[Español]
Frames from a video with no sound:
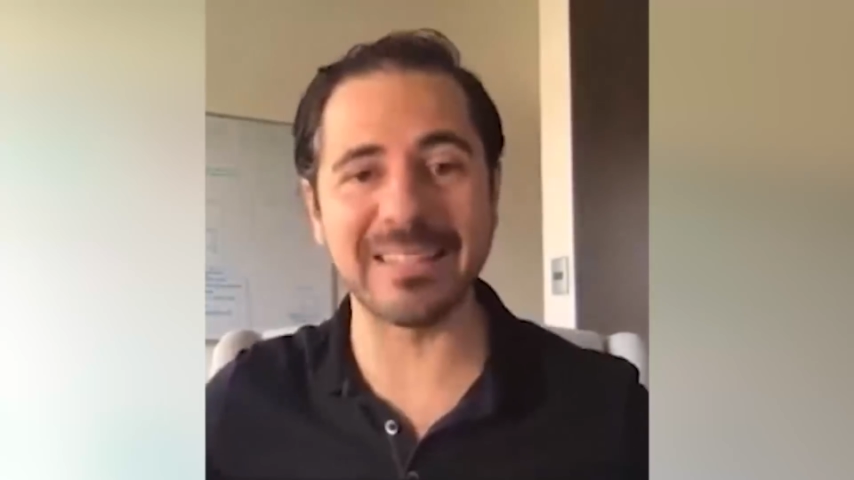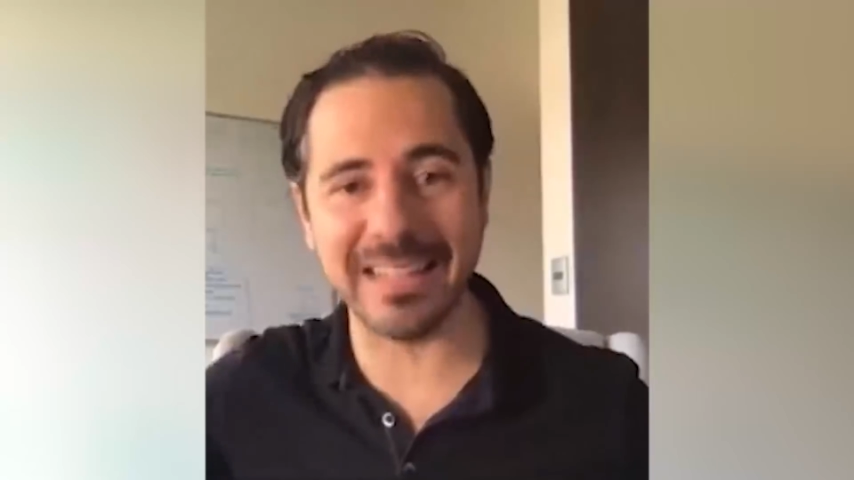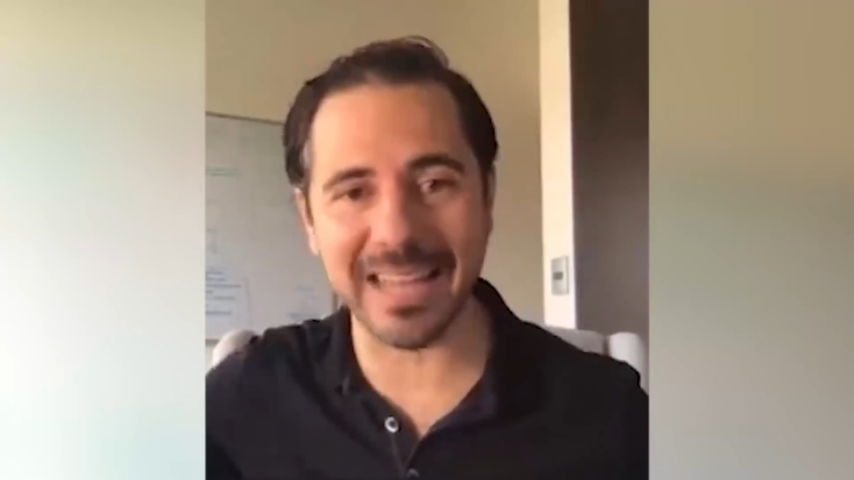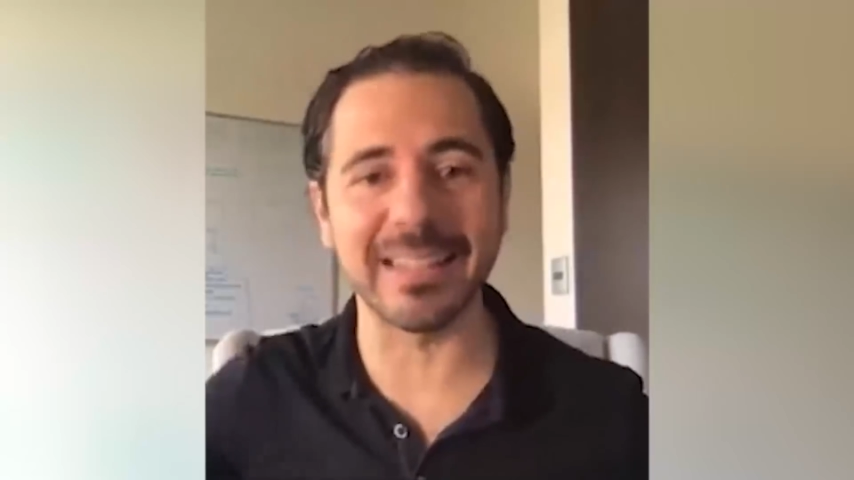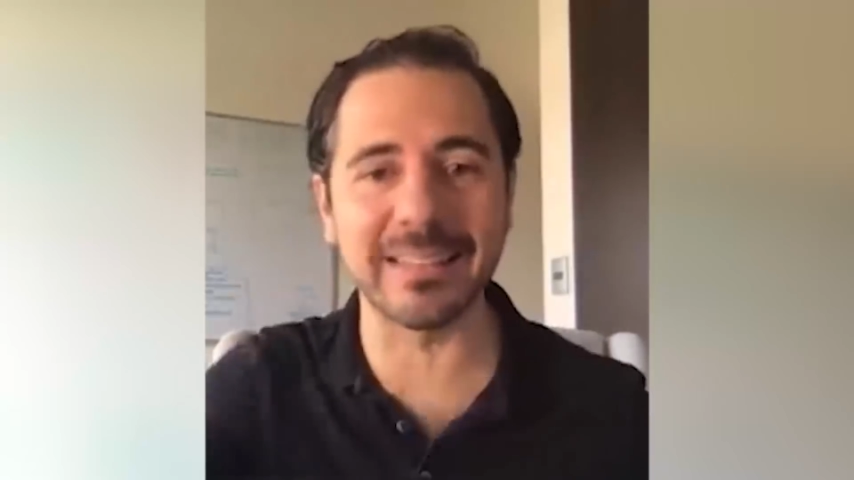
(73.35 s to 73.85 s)

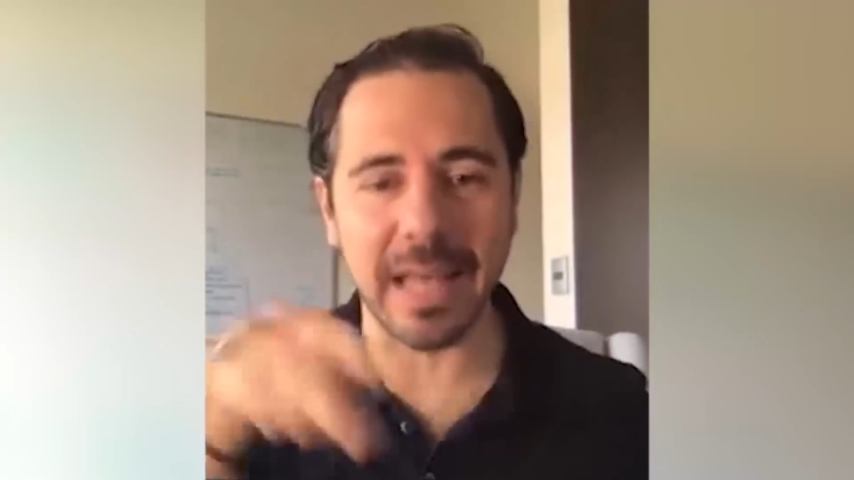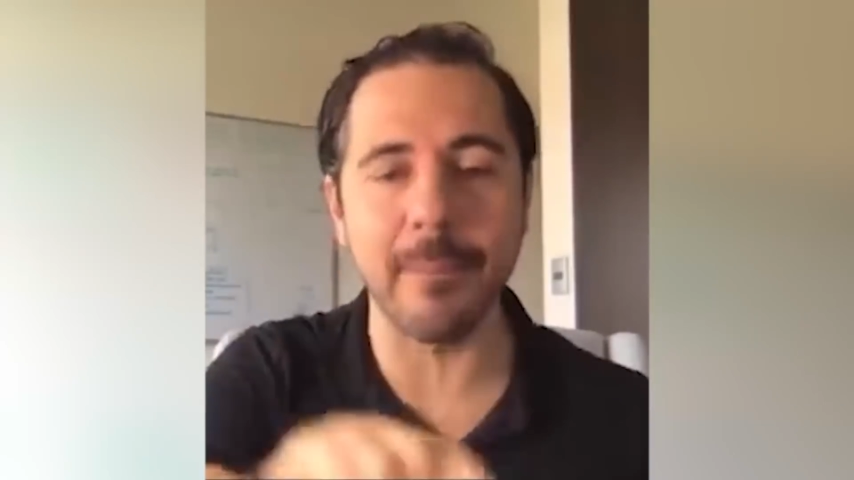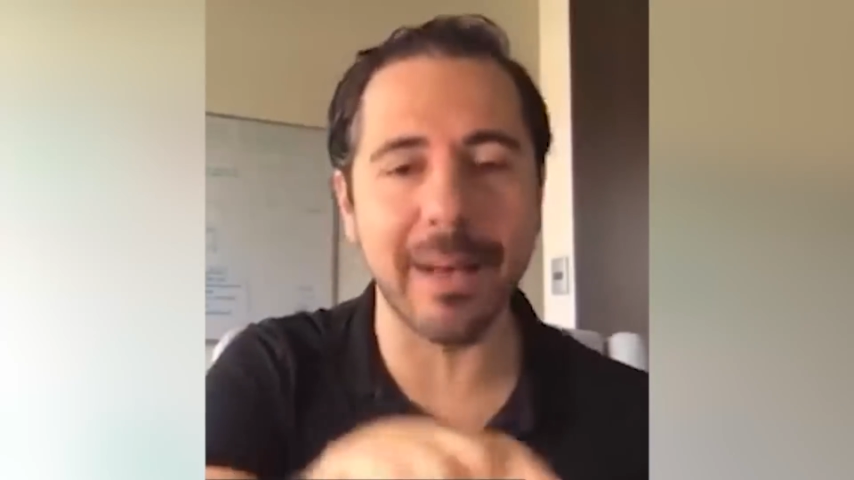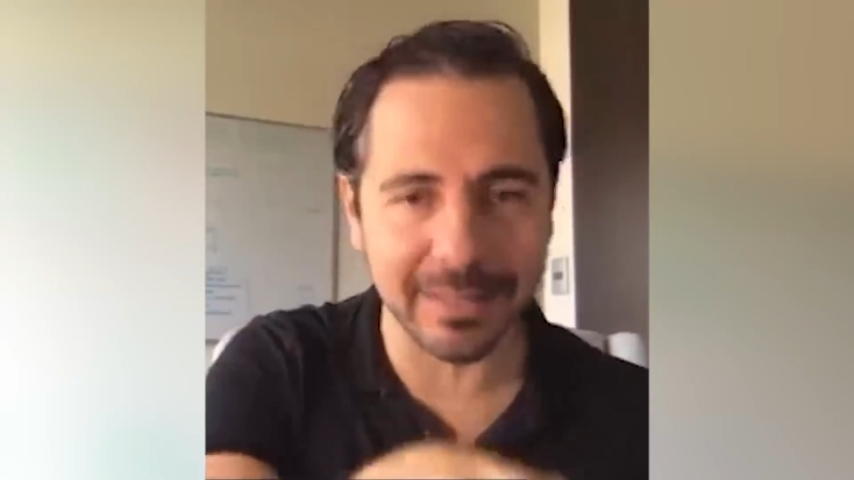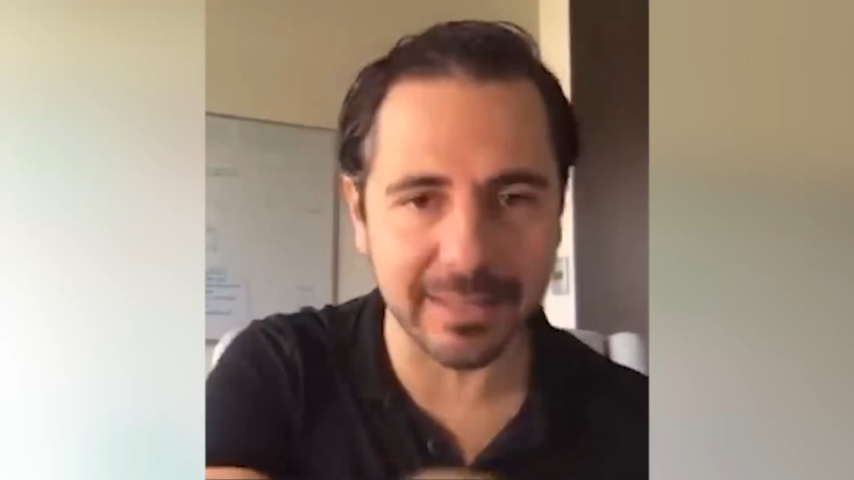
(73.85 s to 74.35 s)
enseñarte a
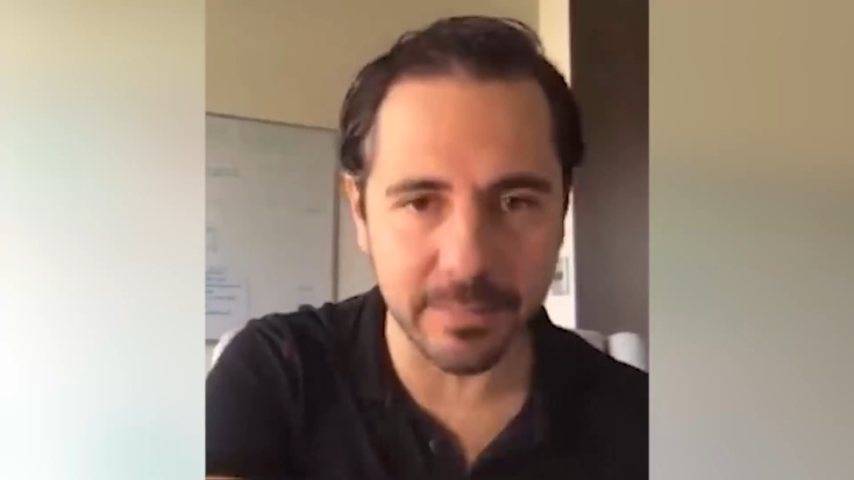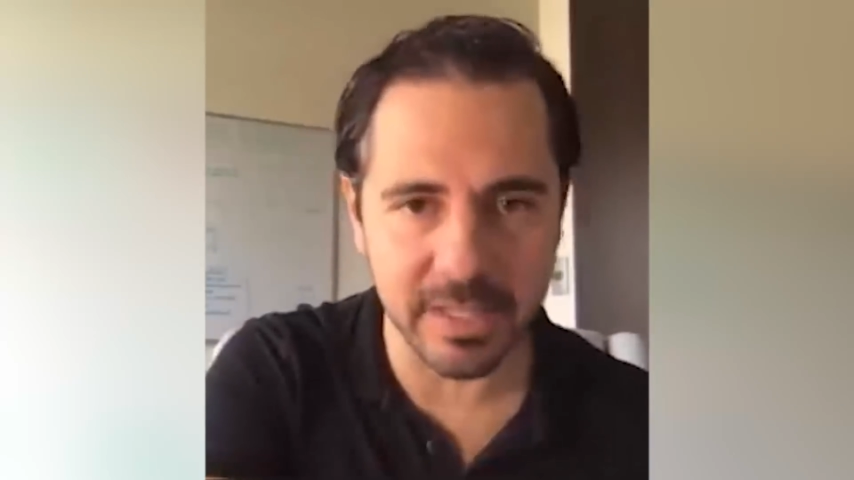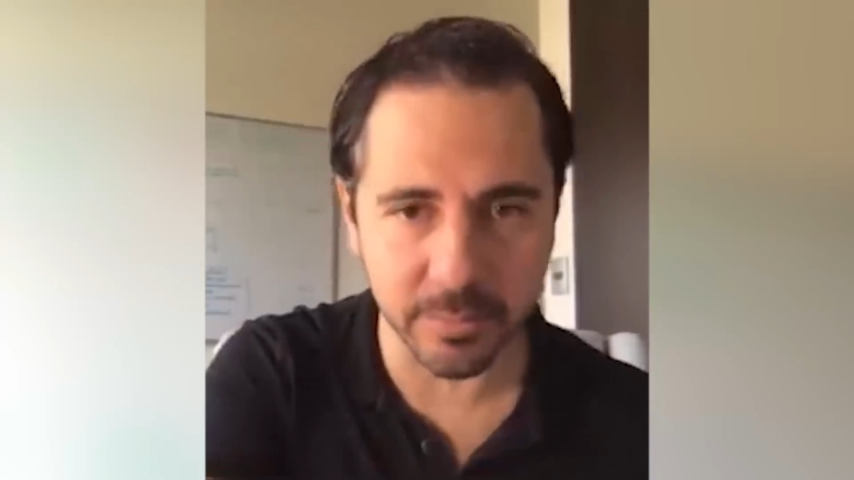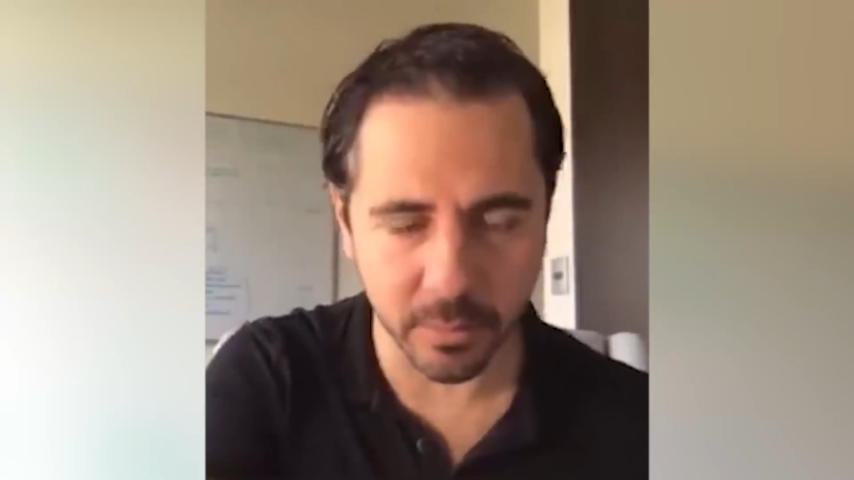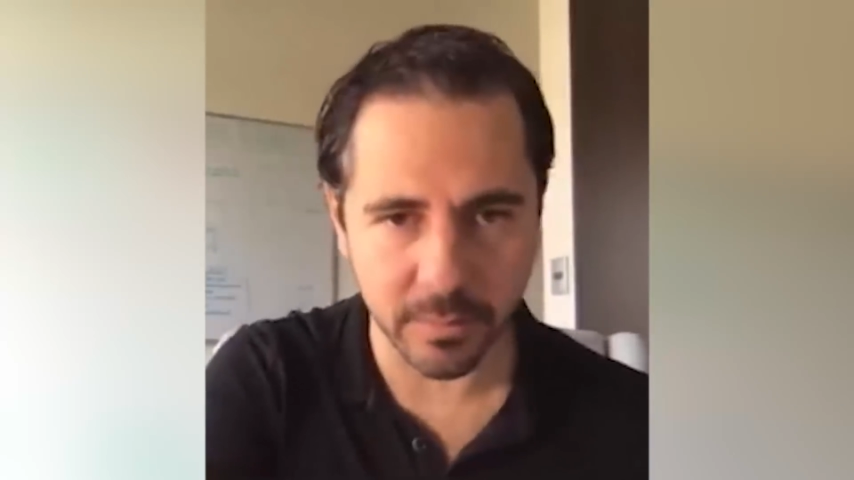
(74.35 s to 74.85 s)
amarte a ti
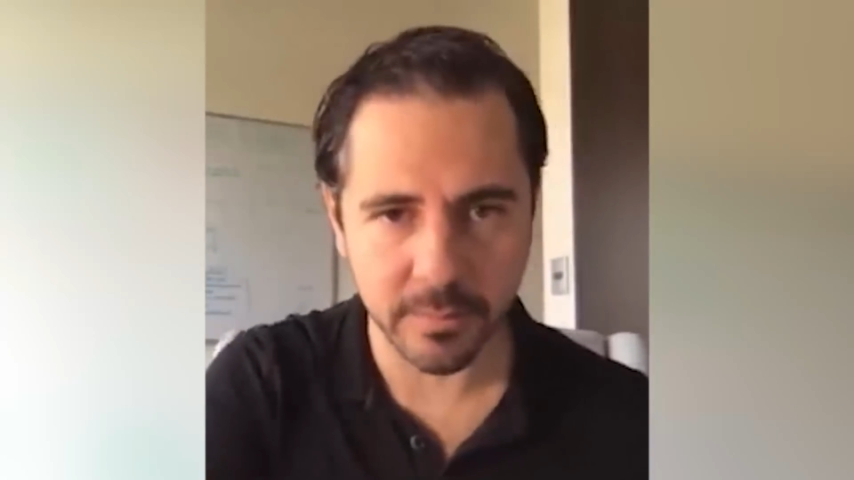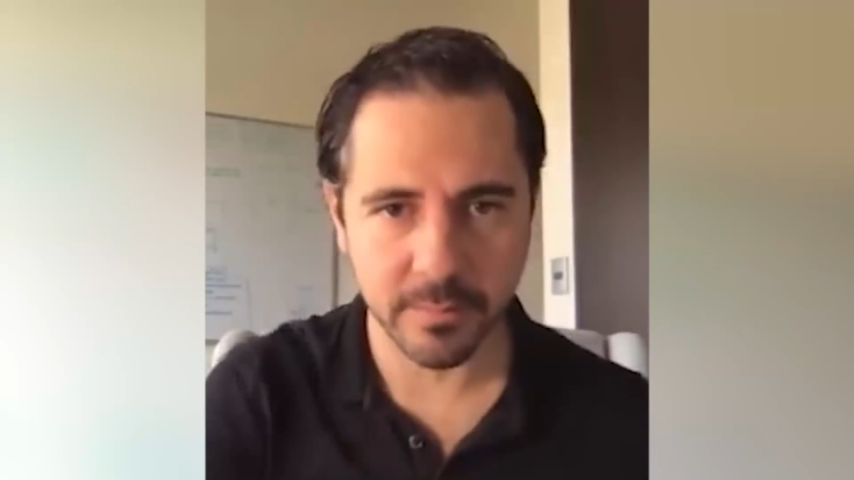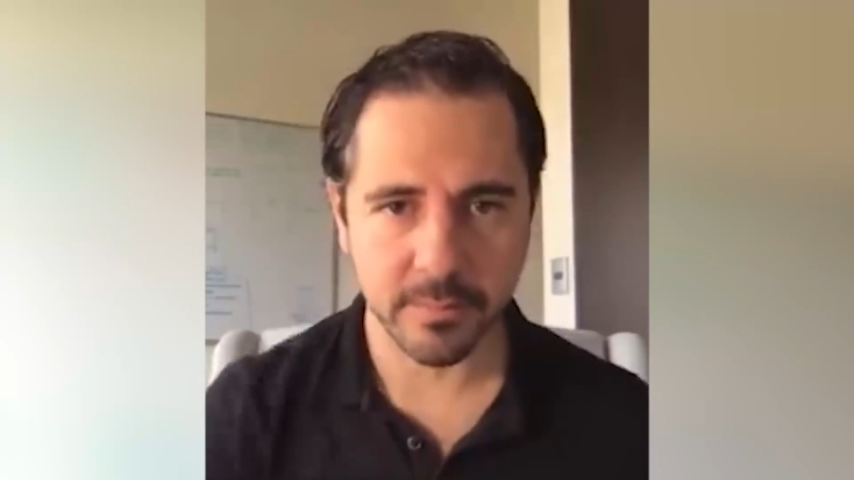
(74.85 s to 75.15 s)
mismo.